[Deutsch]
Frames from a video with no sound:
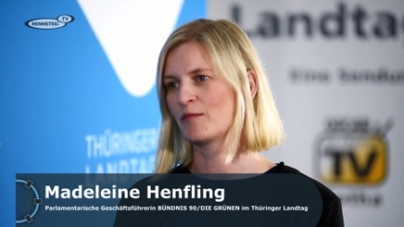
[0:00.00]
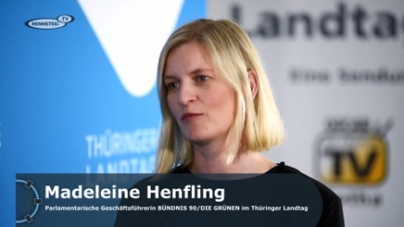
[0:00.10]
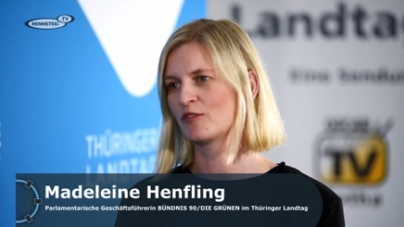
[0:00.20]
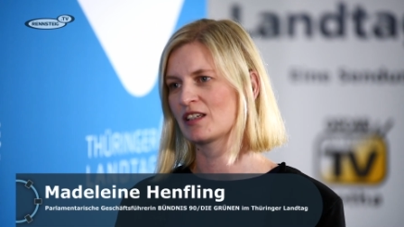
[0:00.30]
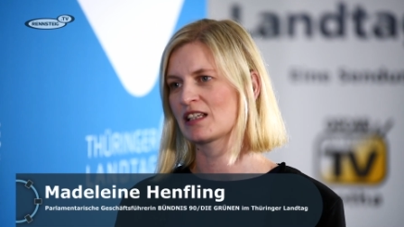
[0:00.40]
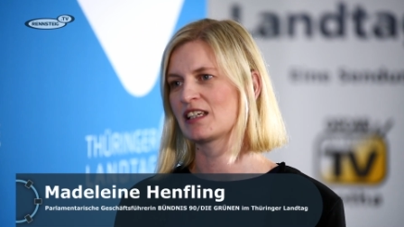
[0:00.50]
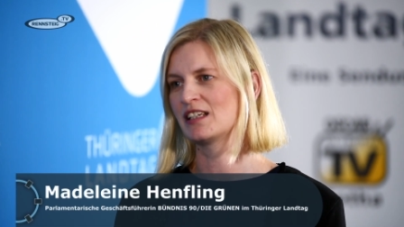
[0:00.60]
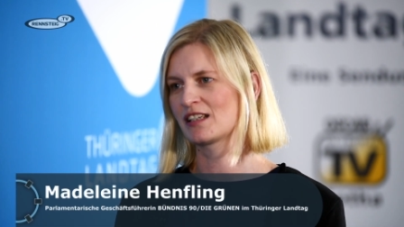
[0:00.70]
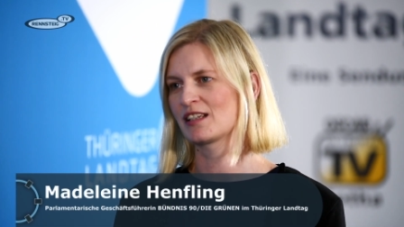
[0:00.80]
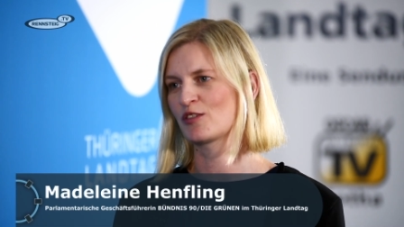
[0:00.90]
Ähm, und jetzt
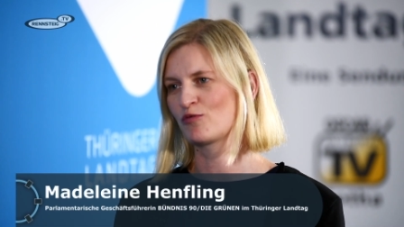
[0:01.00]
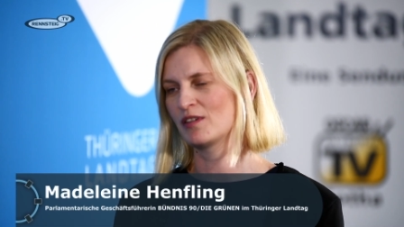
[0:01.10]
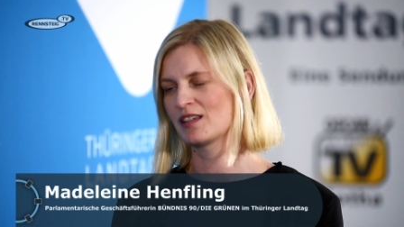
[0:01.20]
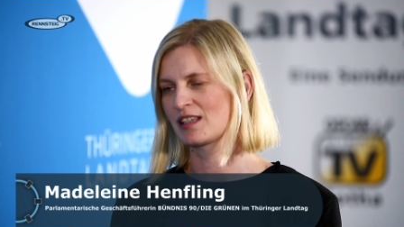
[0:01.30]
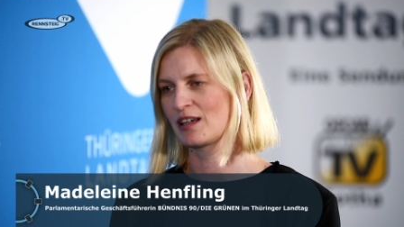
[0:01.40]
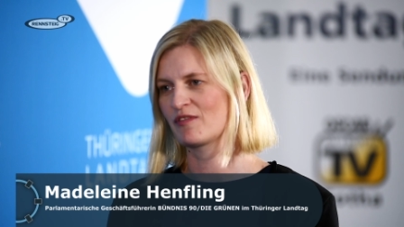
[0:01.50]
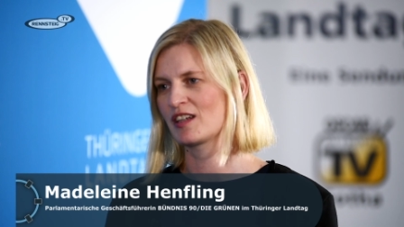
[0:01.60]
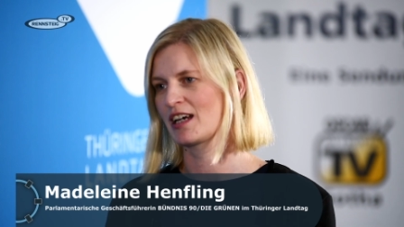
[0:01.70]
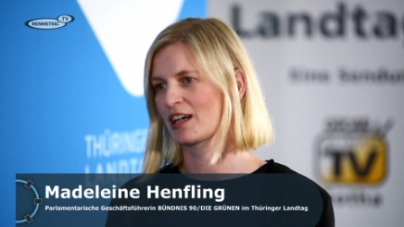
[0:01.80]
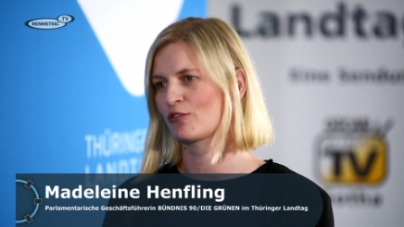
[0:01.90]
gilt es natürlich, das haben
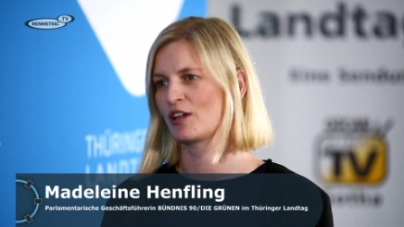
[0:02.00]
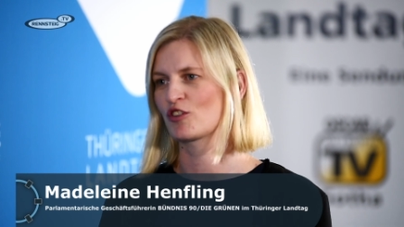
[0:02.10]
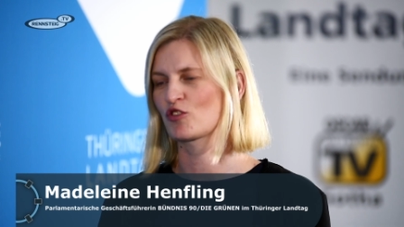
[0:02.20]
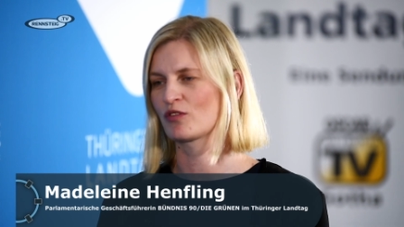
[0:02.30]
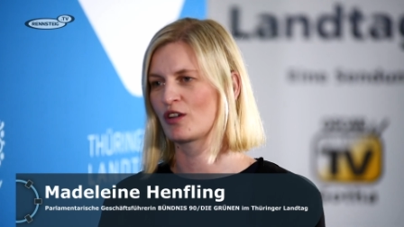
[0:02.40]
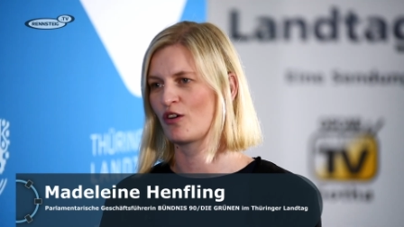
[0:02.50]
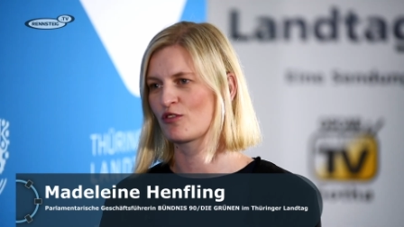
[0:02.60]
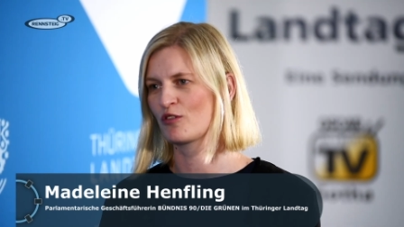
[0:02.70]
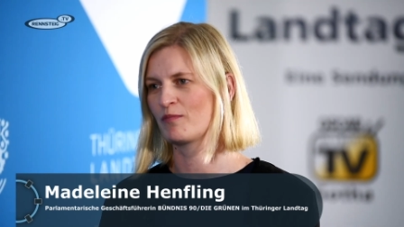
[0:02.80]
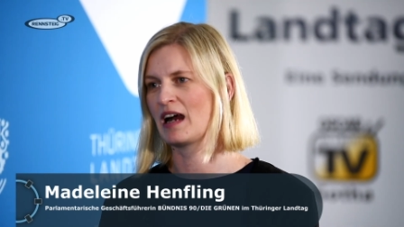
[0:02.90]
wir in der aktuellen Stunde
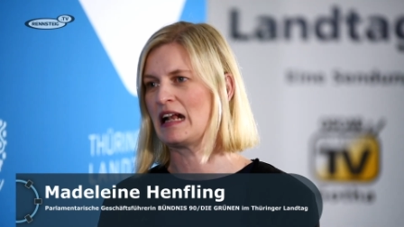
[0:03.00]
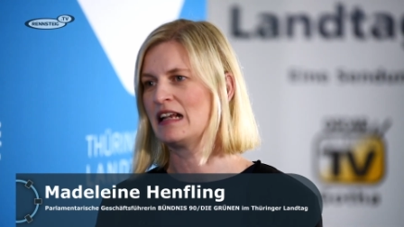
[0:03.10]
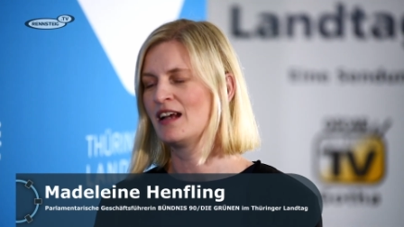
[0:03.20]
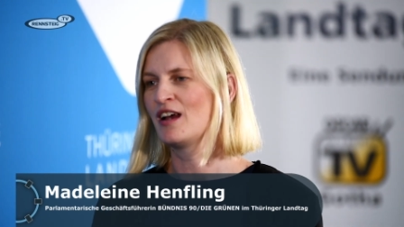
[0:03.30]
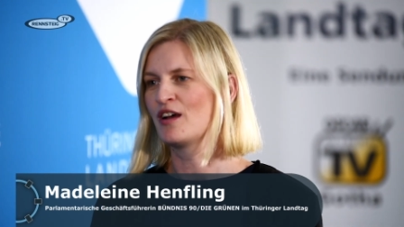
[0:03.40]
auch nochmal